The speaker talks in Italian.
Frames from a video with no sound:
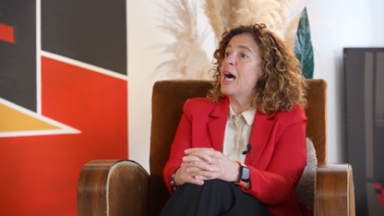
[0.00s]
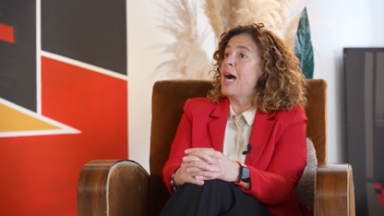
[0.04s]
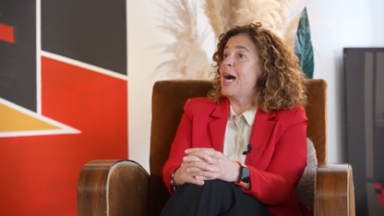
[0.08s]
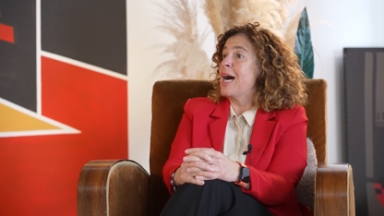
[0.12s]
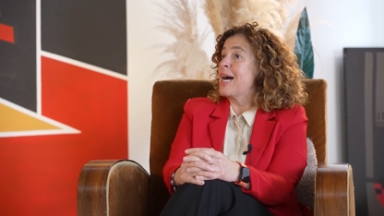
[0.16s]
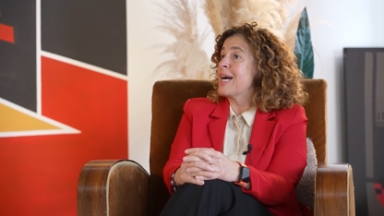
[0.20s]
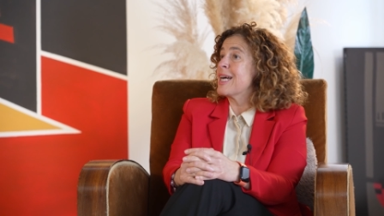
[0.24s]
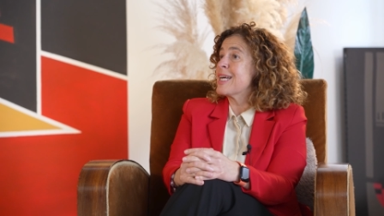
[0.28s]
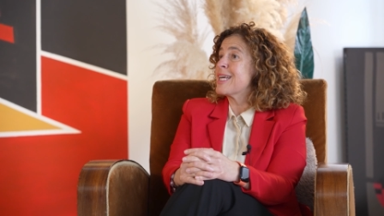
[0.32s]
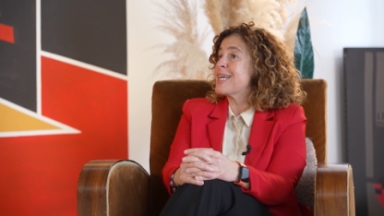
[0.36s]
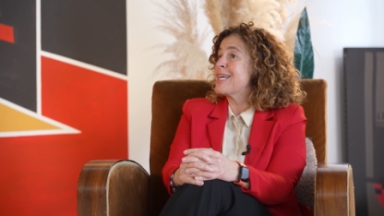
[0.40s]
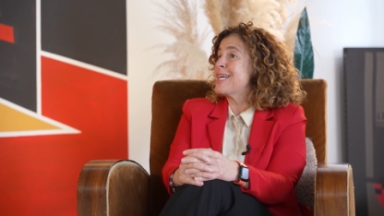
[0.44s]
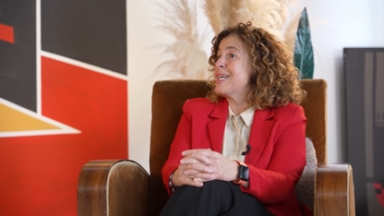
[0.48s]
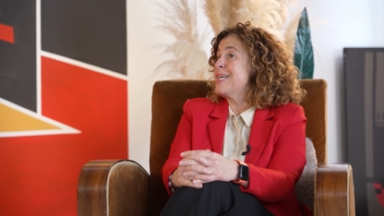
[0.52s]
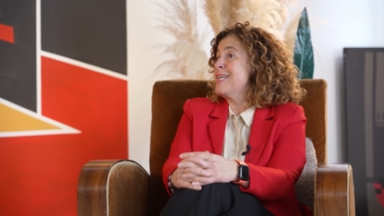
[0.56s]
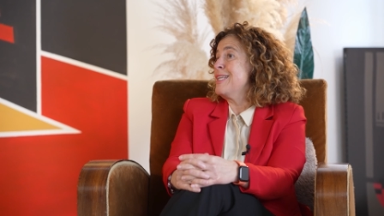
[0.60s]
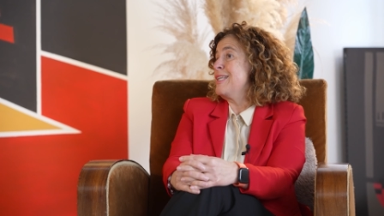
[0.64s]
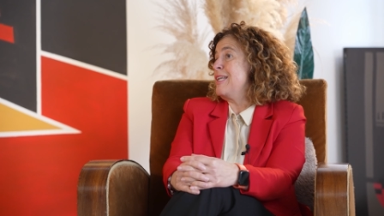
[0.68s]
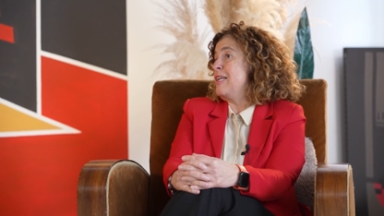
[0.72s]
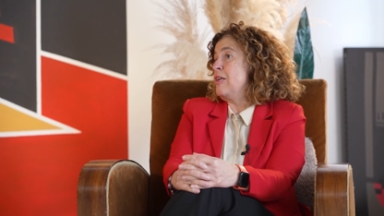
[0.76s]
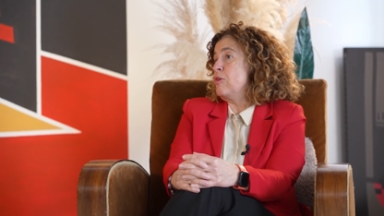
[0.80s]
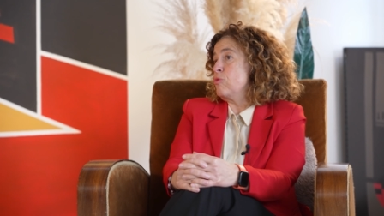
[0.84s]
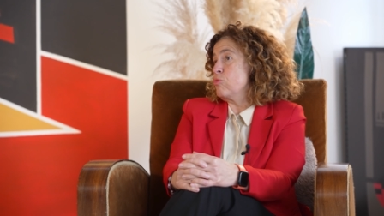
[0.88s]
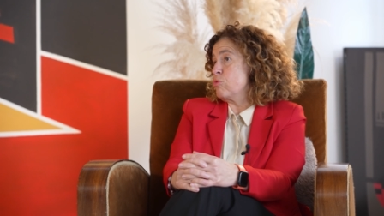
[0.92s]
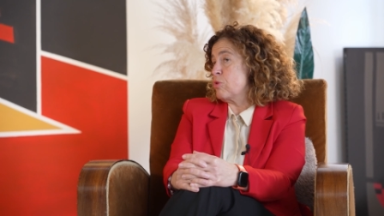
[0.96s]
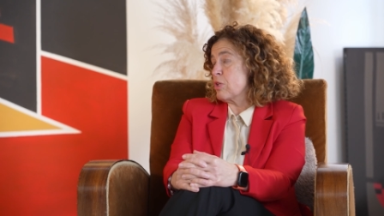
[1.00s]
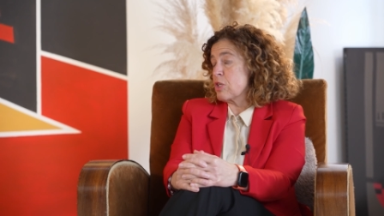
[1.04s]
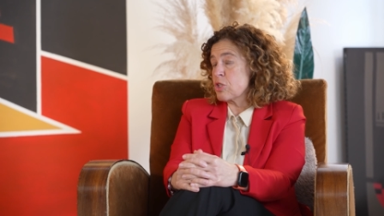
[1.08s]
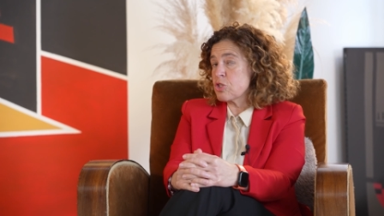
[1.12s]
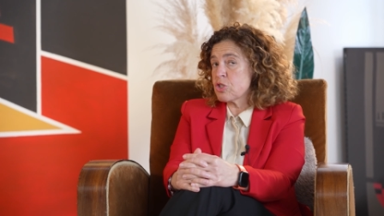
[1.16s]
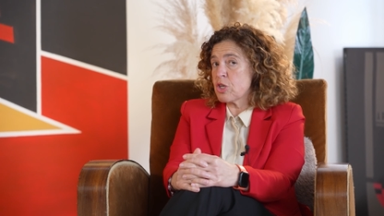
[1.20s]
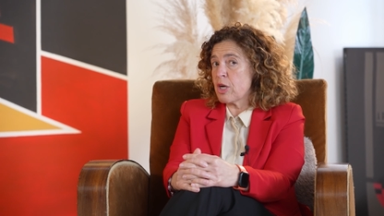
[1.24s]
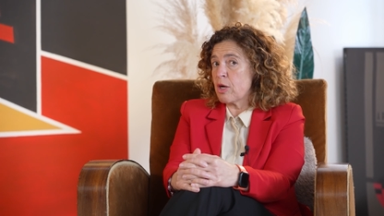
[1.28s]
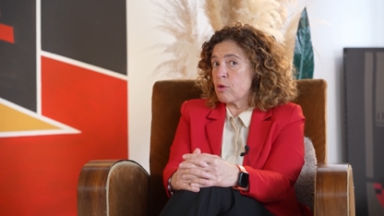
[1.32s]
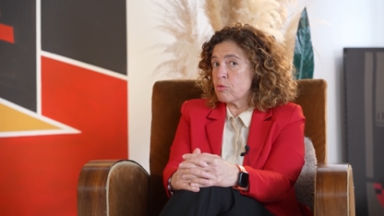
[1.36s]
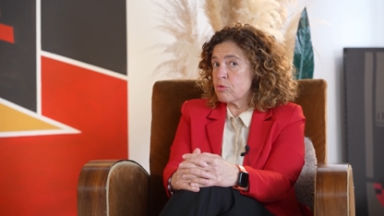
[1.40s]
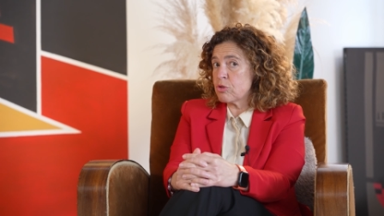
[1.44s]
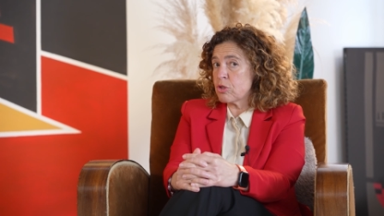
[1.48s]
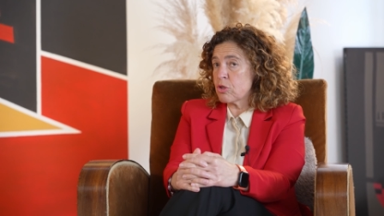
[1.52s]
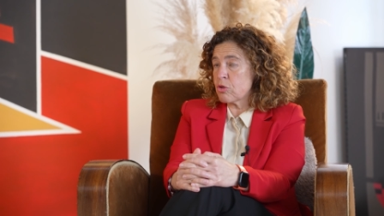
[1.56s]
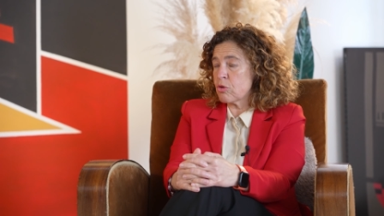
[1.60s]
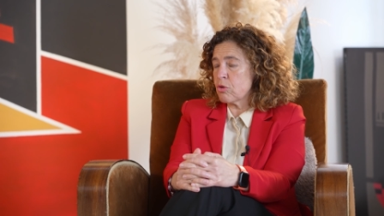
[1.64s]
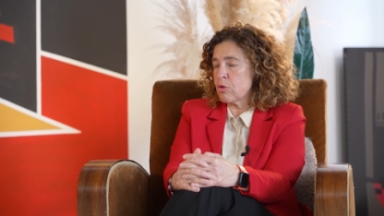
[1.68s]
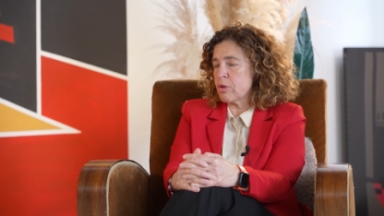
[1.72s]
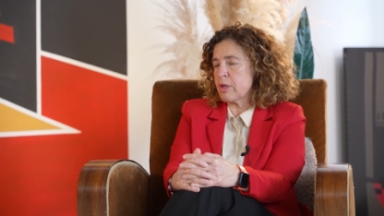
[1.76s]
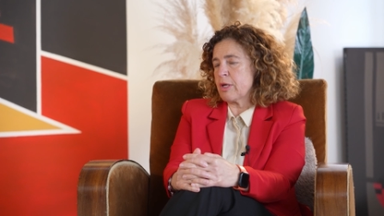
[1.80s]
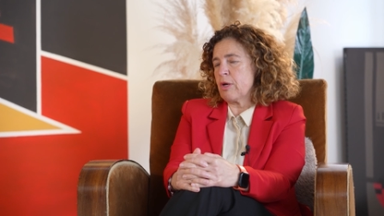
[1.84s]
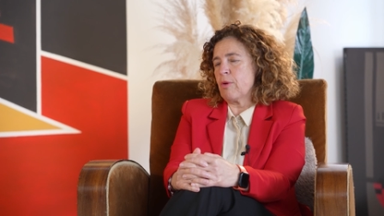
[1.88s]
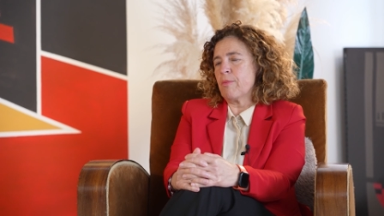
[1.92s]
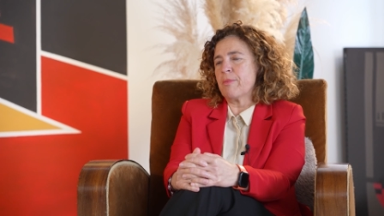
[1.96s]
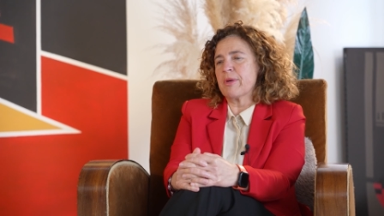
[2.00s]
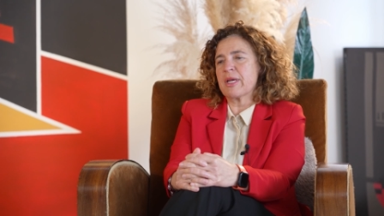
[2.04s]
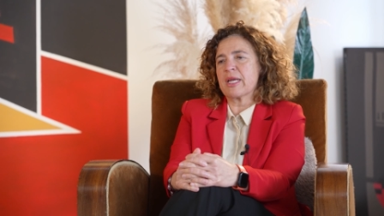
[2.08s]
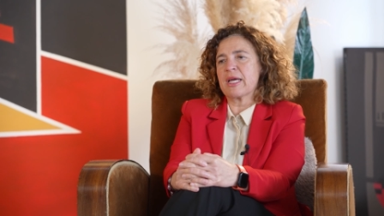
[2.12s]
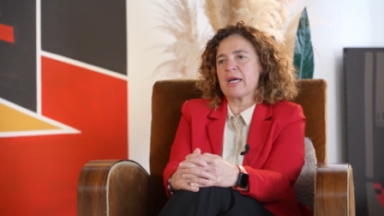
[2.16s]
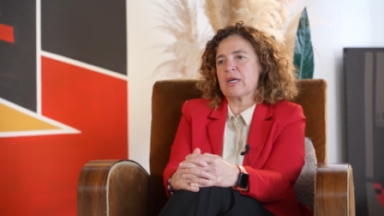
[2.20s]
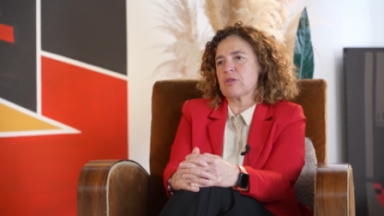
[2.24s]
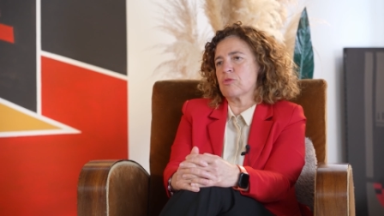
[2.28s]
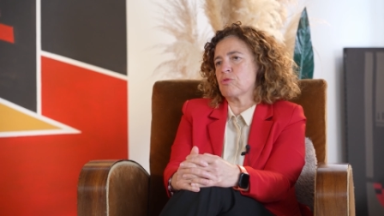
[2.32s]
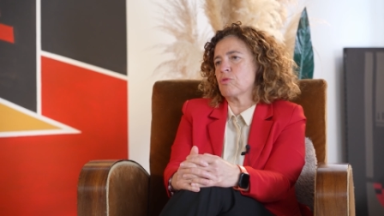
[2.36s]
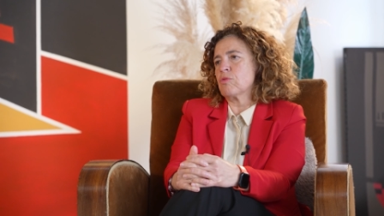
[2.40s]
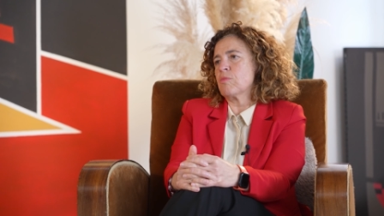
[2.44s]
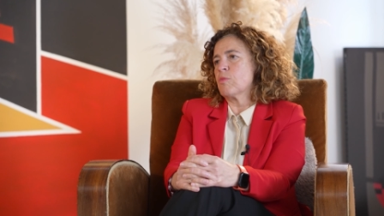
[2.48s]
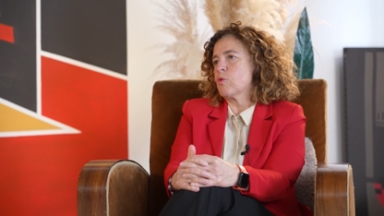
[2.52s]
anche nel nutraceutico che è un mercato